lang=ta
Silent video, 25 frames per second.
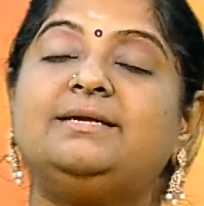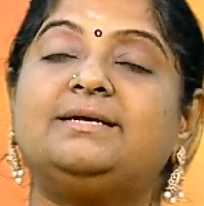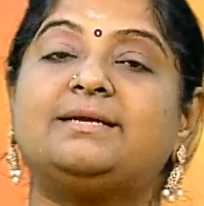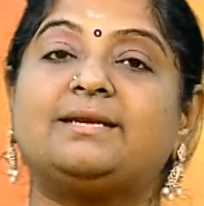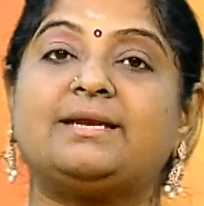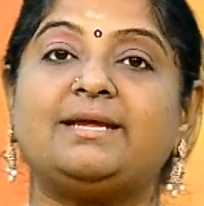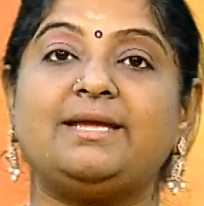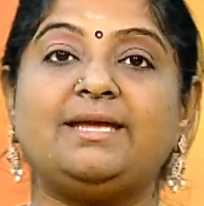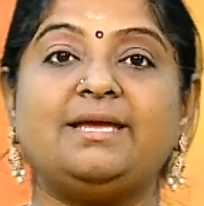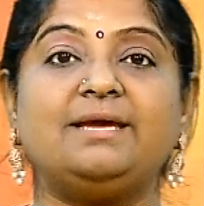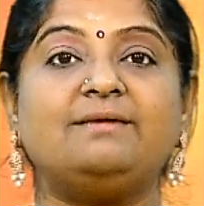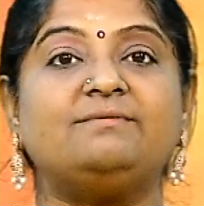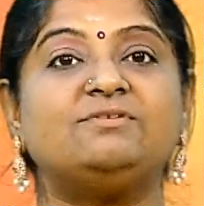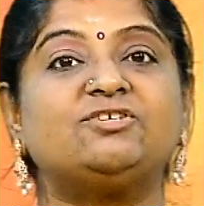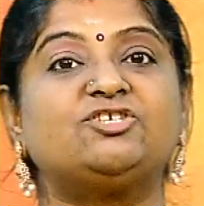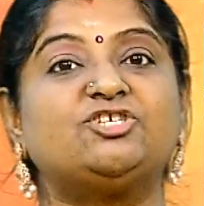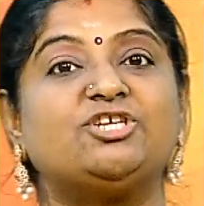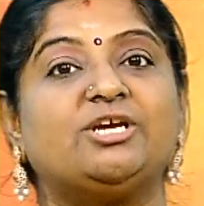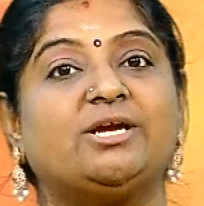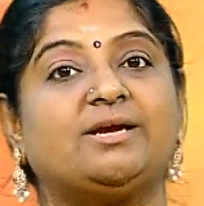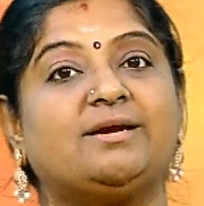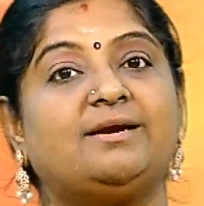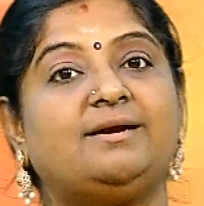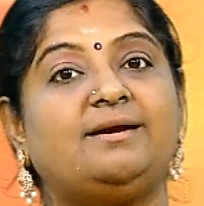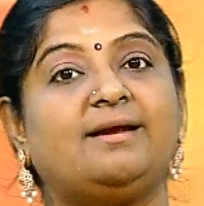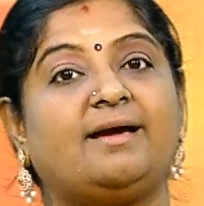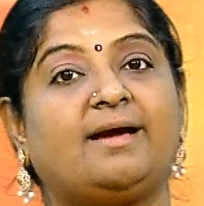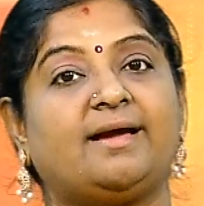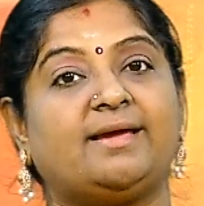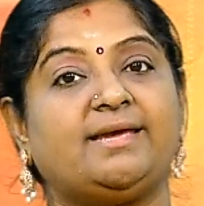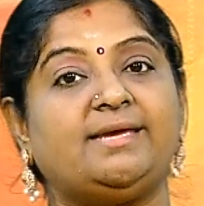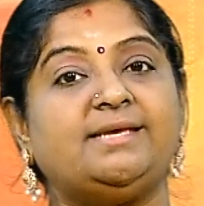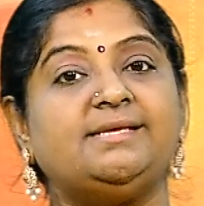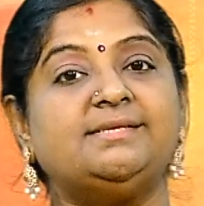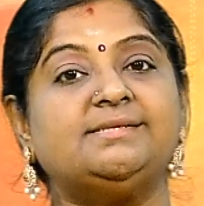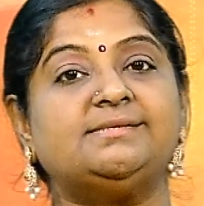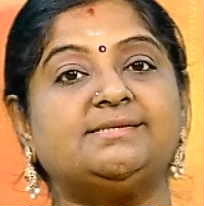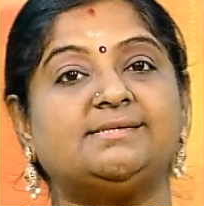நிறைய விஷயங்கள்
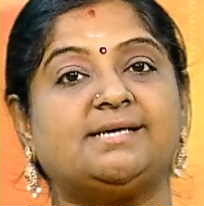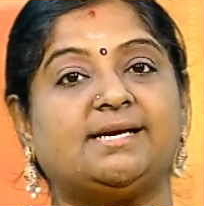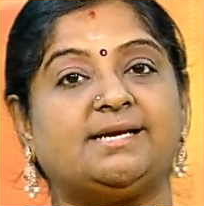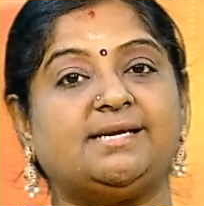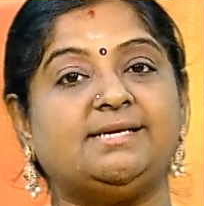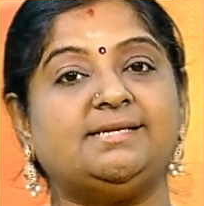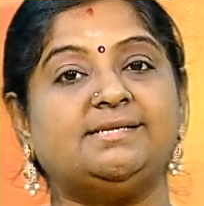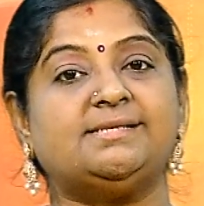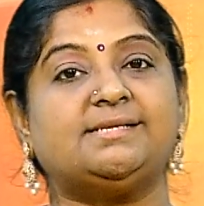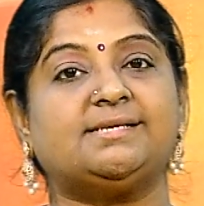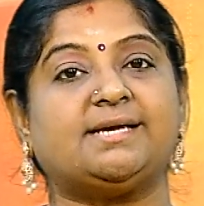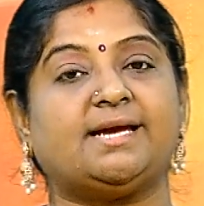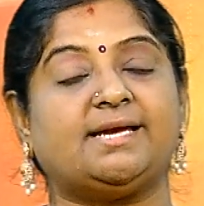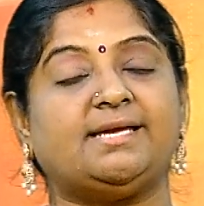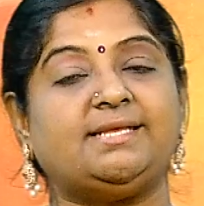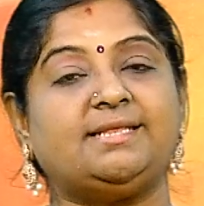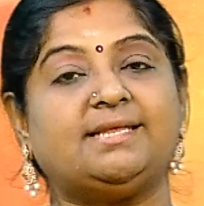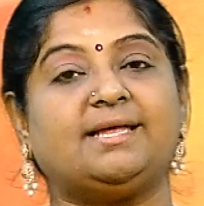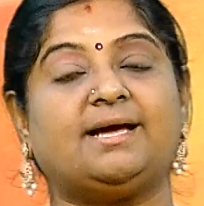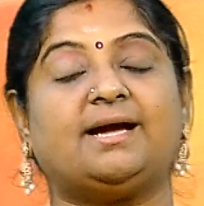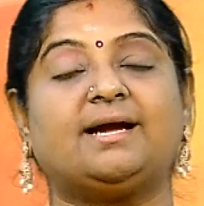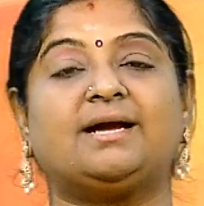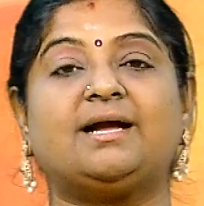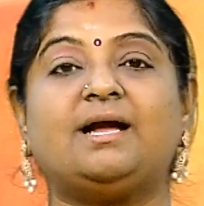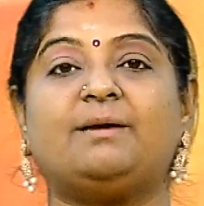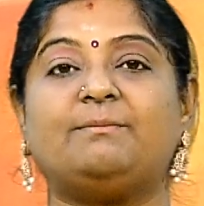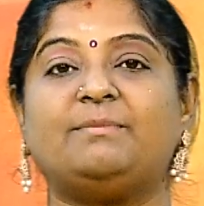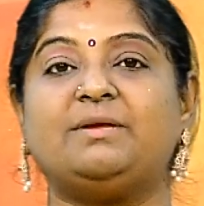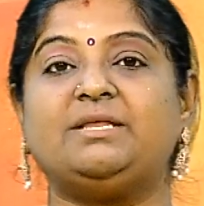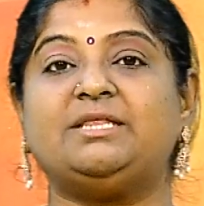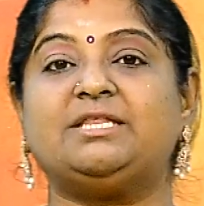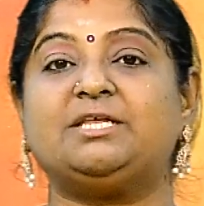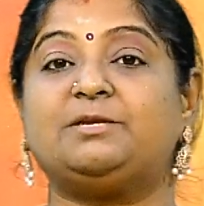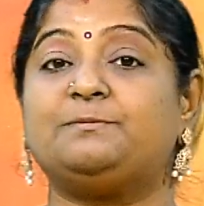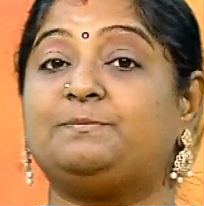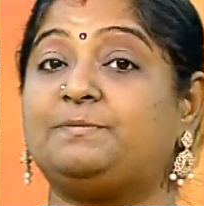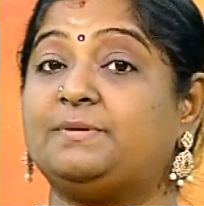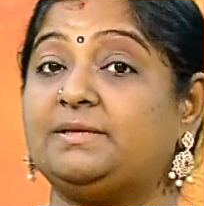ஐந்து ஐந்து ஐந்தாக
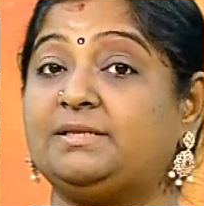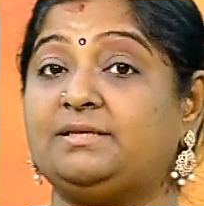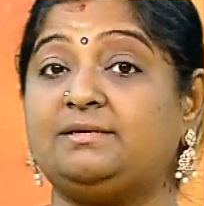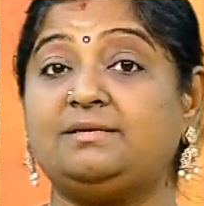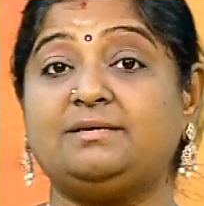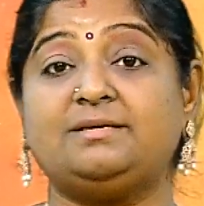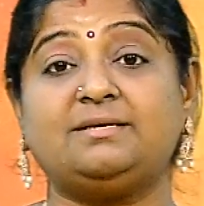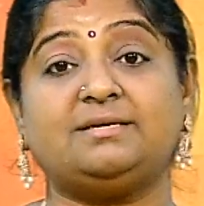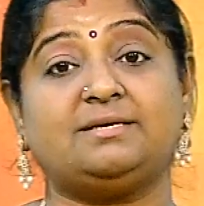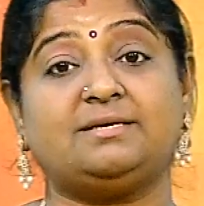அமைந்திருப்பது